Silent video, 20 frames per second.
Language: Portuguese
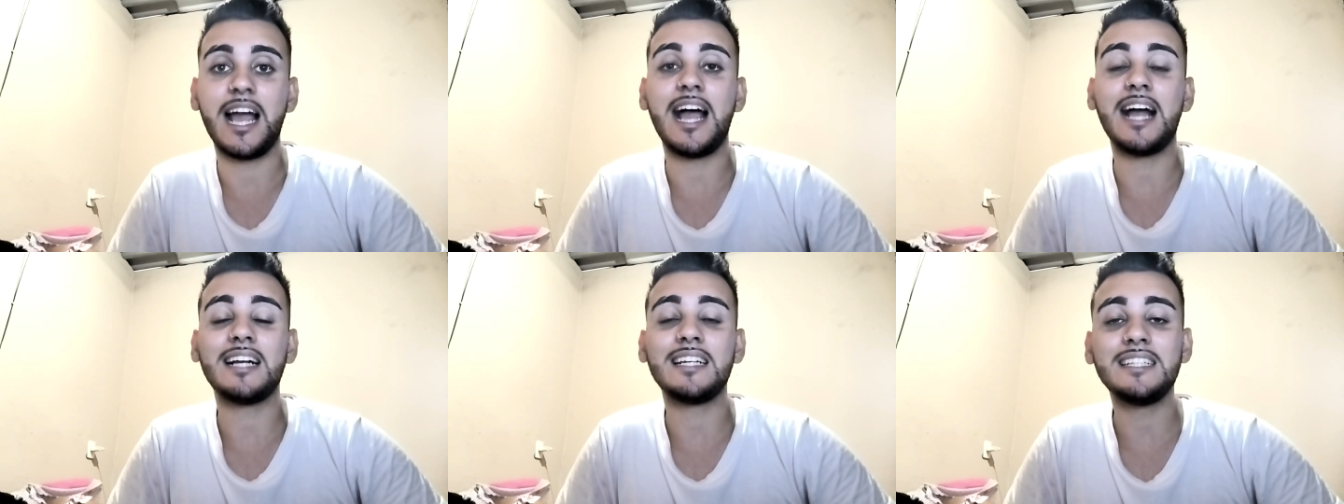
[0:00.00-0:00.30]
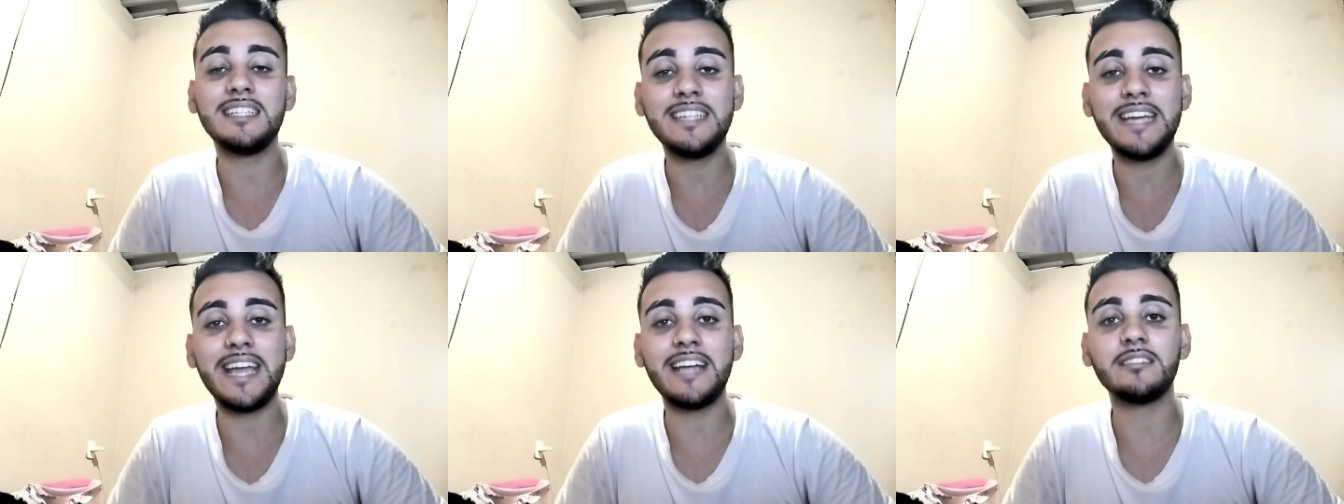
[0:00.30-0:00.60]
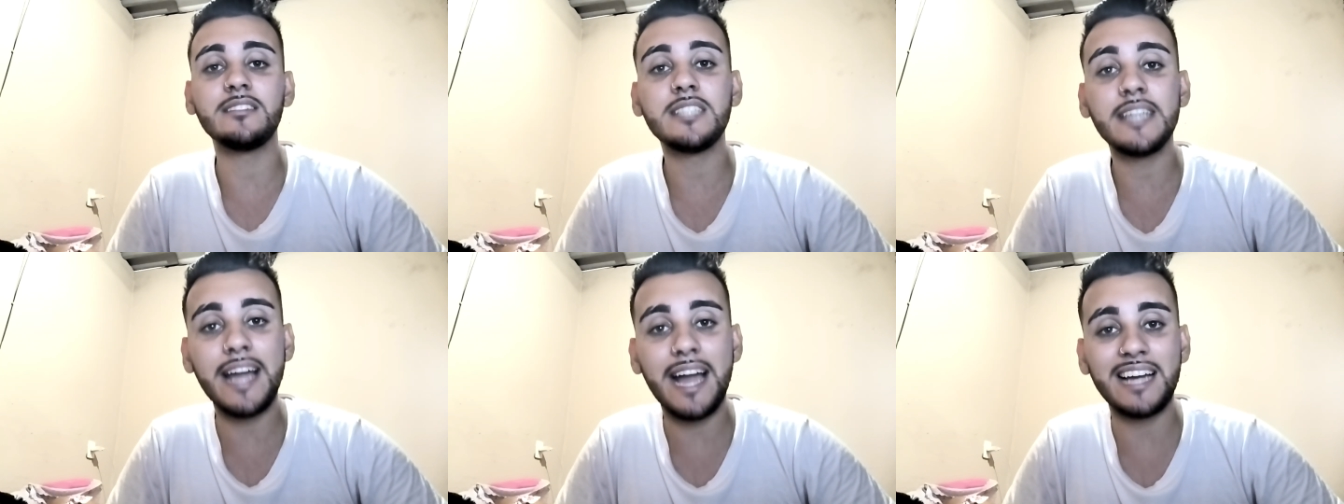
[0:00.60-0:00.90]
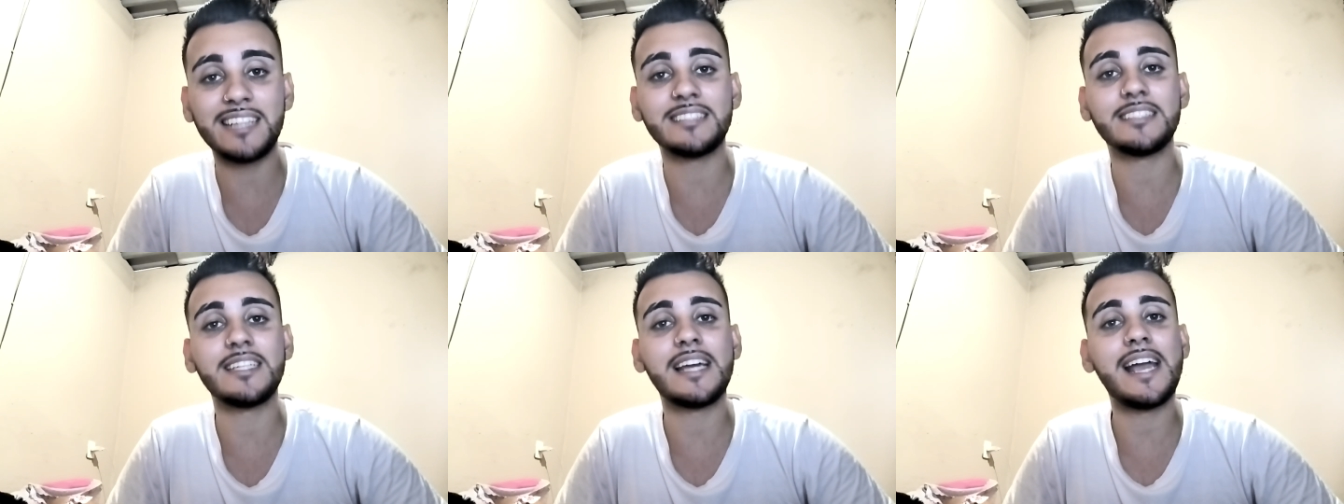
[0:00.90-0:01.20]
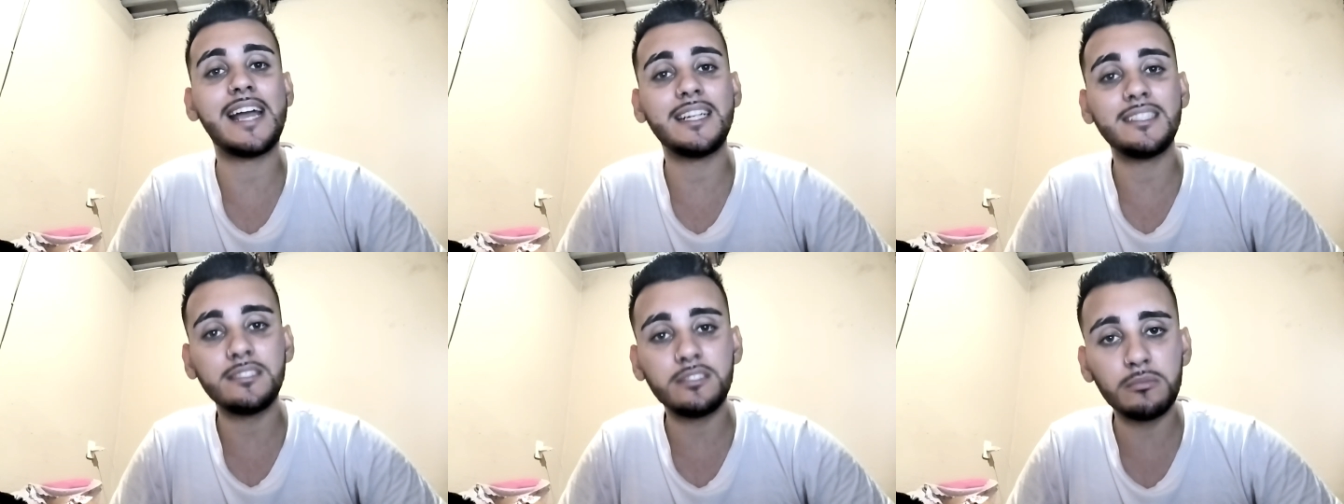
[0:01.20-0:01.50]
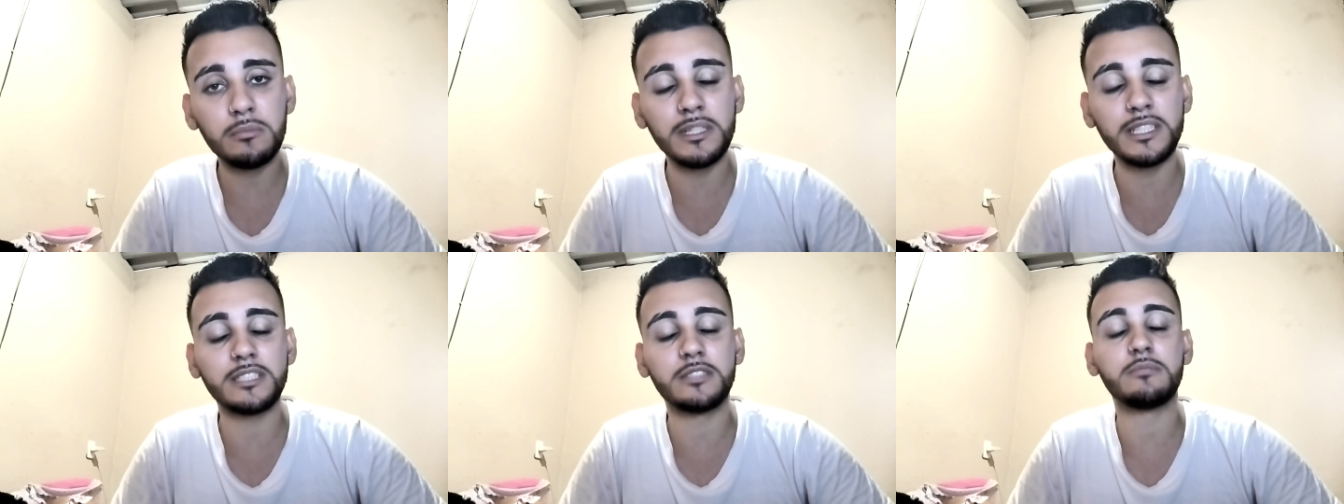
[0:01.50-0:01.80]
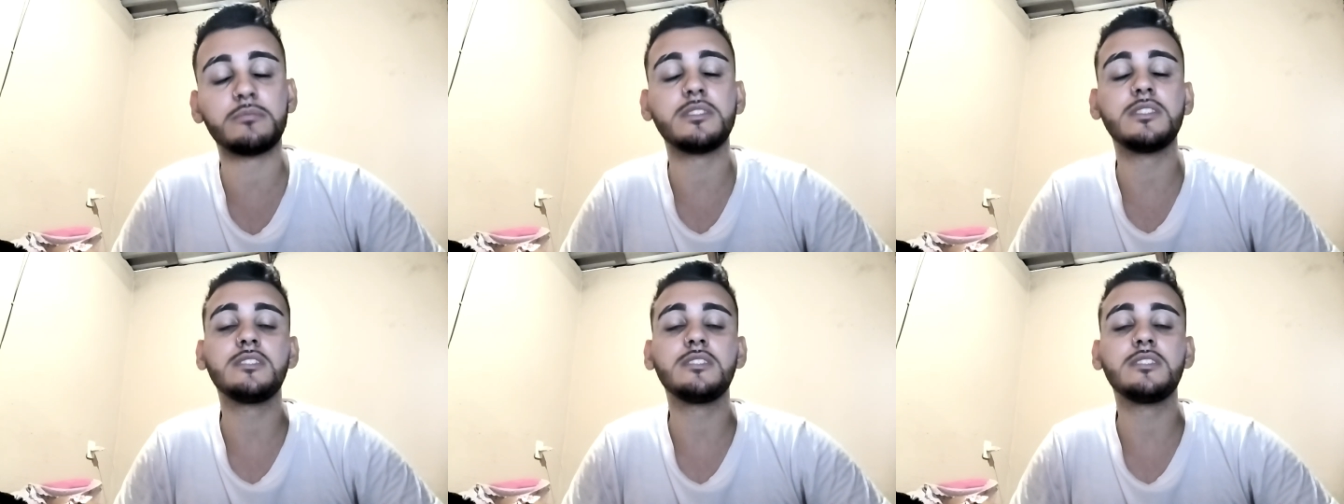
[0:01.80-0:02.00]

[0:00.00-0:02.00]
a 500 reais, é isso mesmo.